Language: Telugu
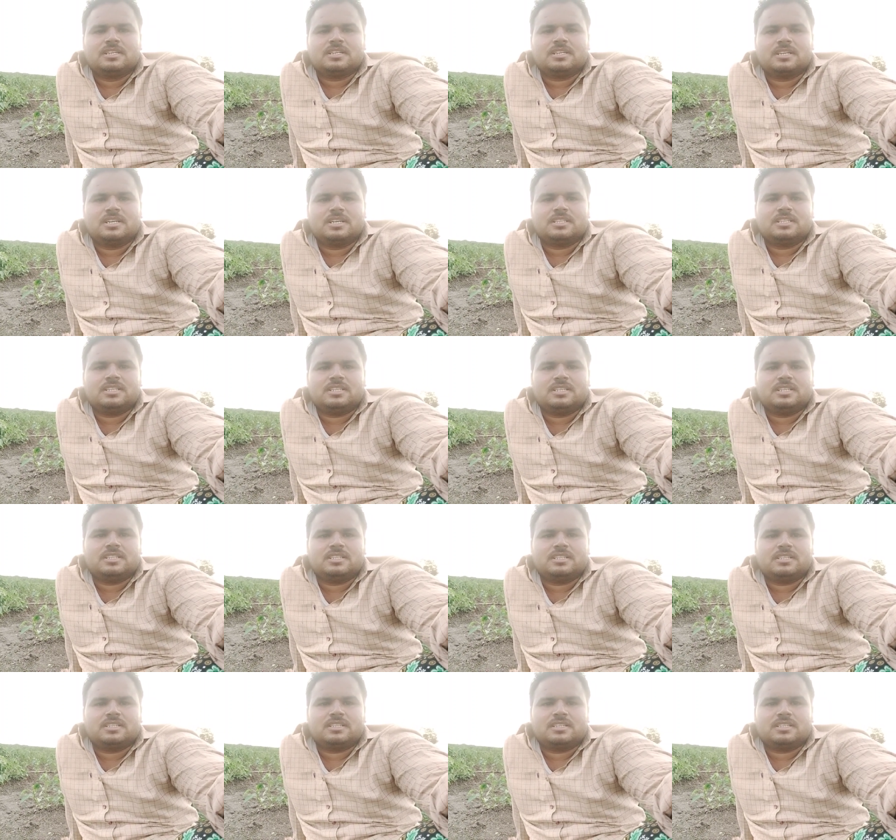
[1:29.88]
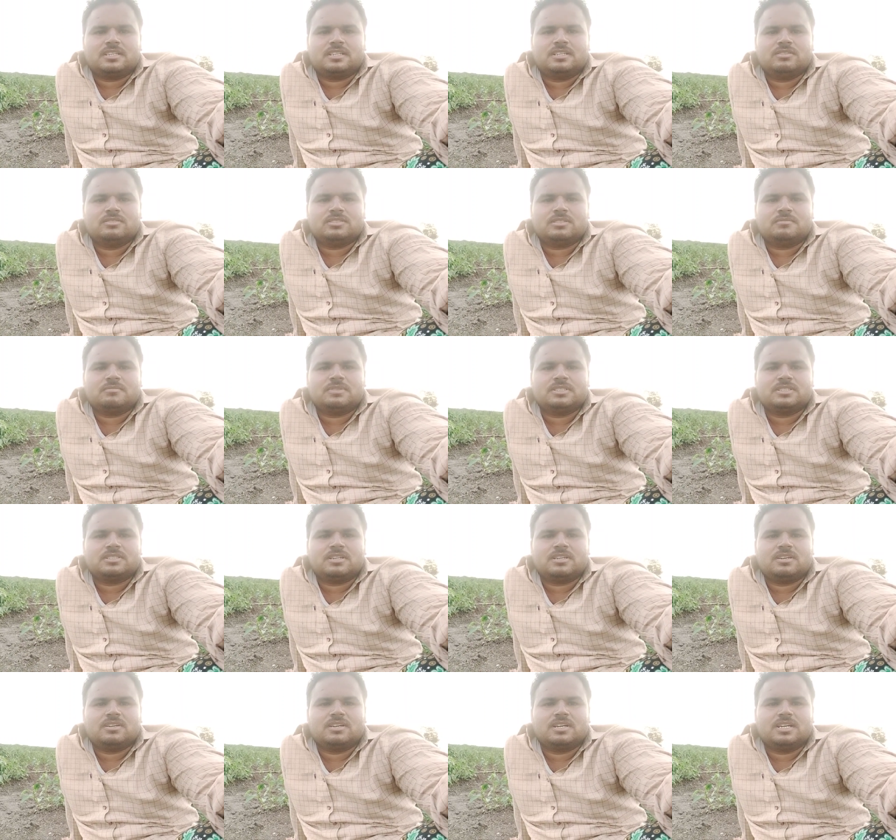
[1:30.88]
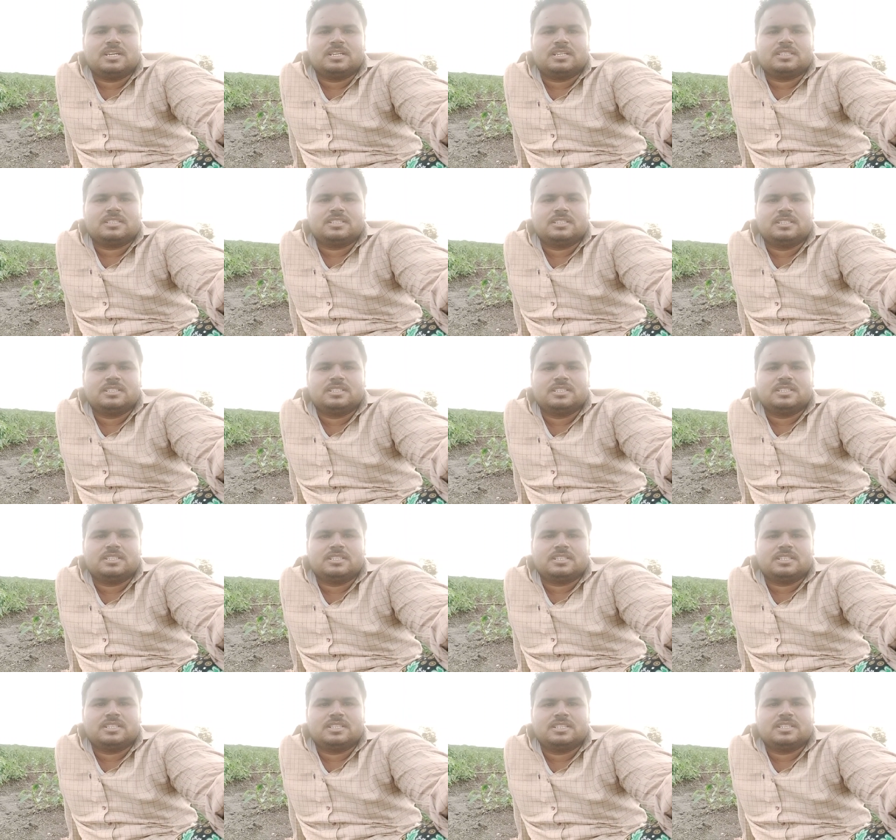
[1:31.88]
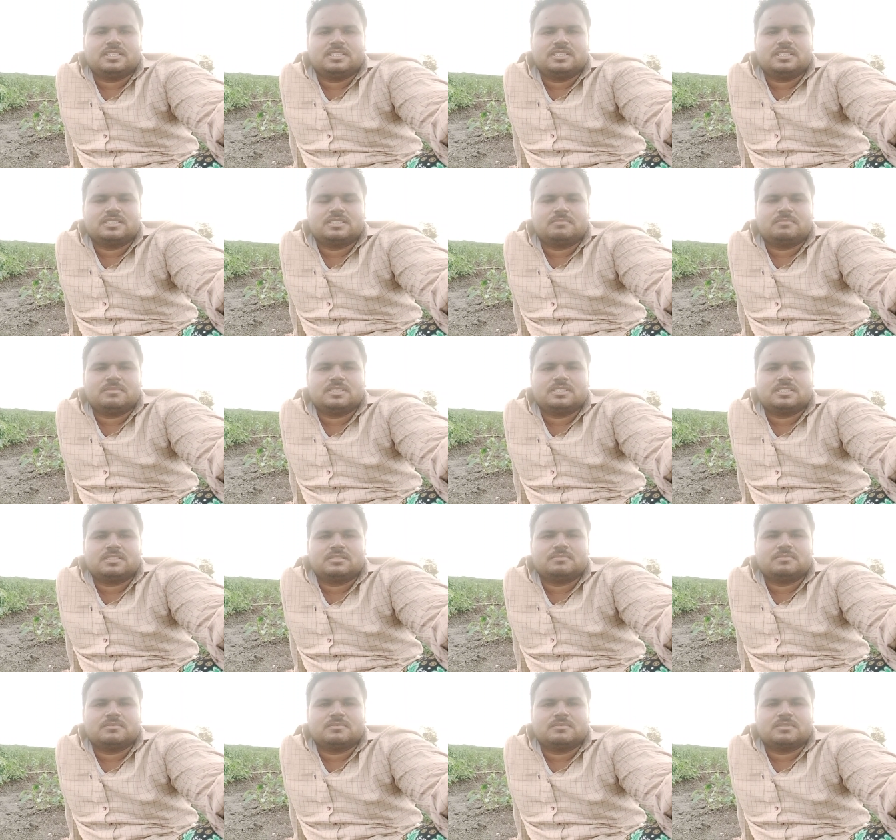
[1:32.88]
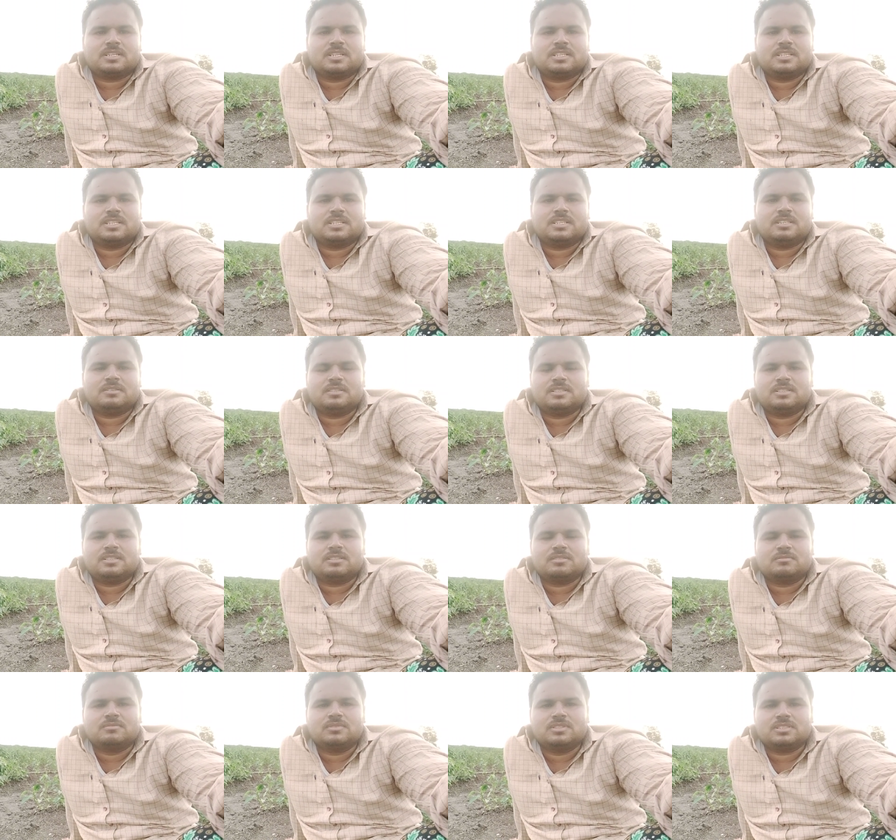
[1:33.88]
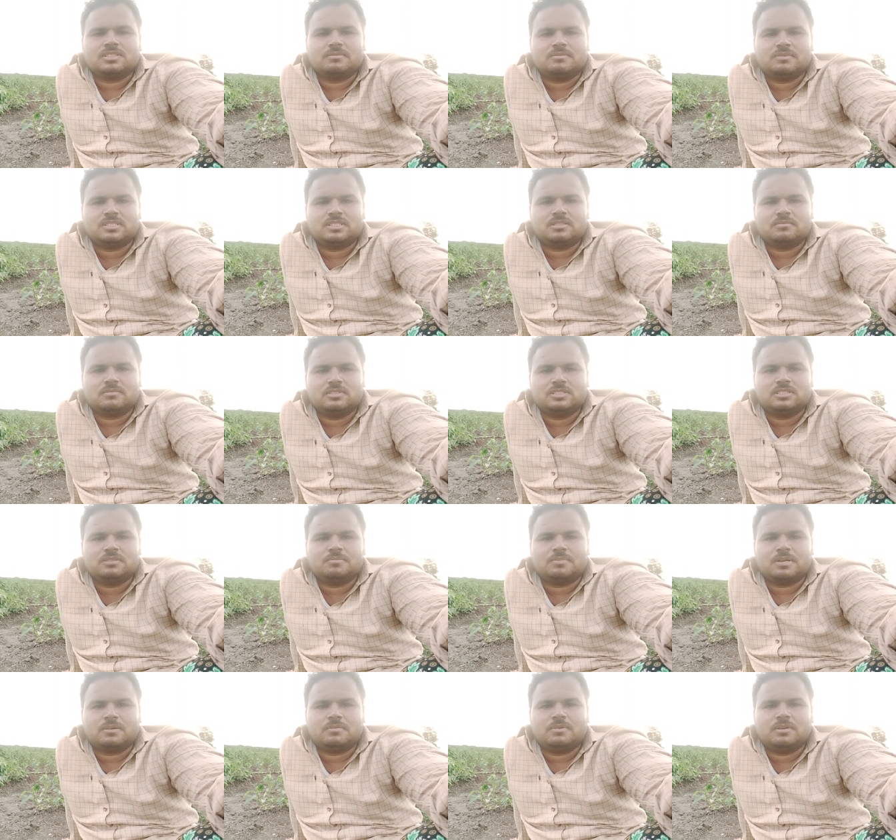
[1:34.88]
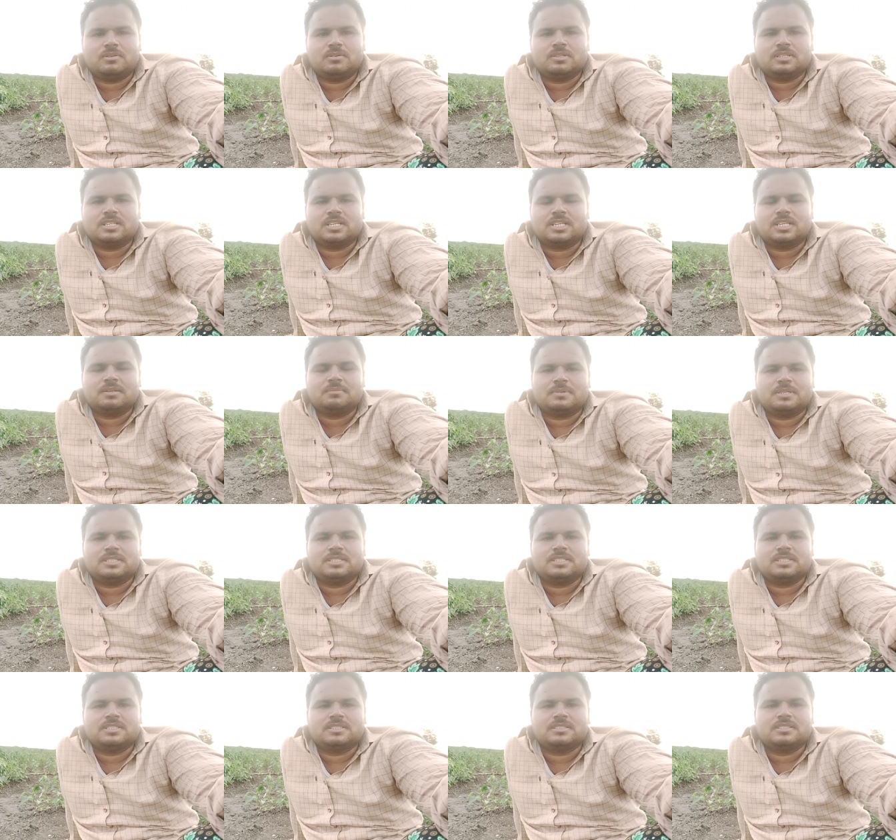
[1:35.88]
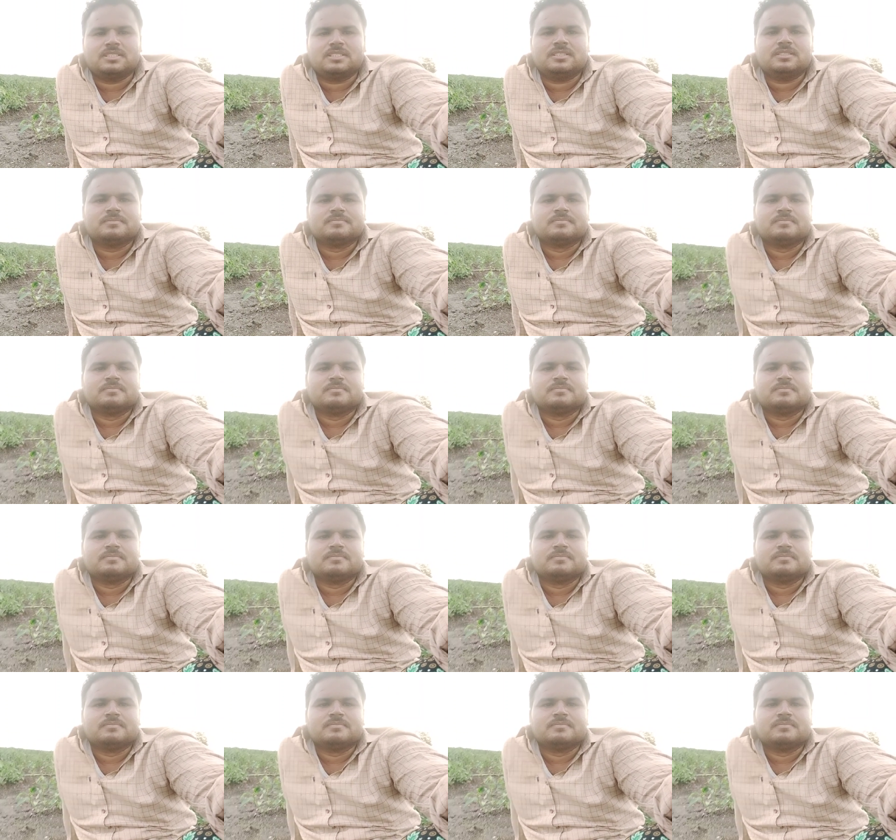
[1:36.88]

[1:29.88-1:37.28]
గత రెండు సంవత్సరాలుగా ఇది అంటే ఈ సంవత్సరం కాదని ఇంతకు ముందు సంవత్సరం నుంచి ప్రభావవంతంగా పనిచేసింది